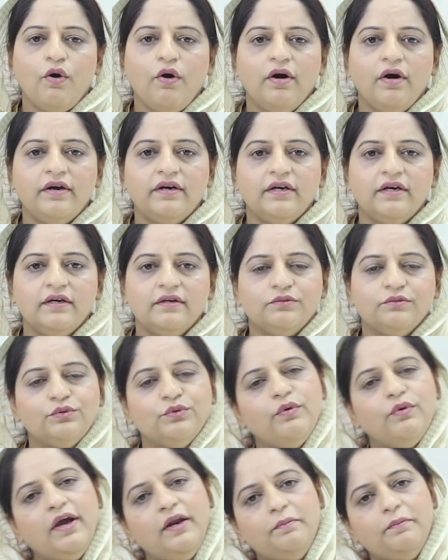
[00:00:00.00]
और
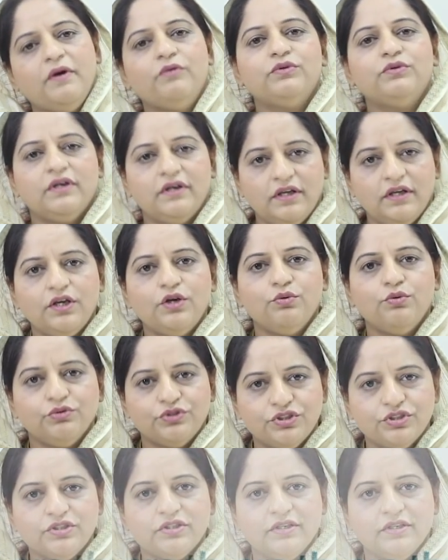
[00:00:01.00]
उनको हेल्प आउट करने की कोशिश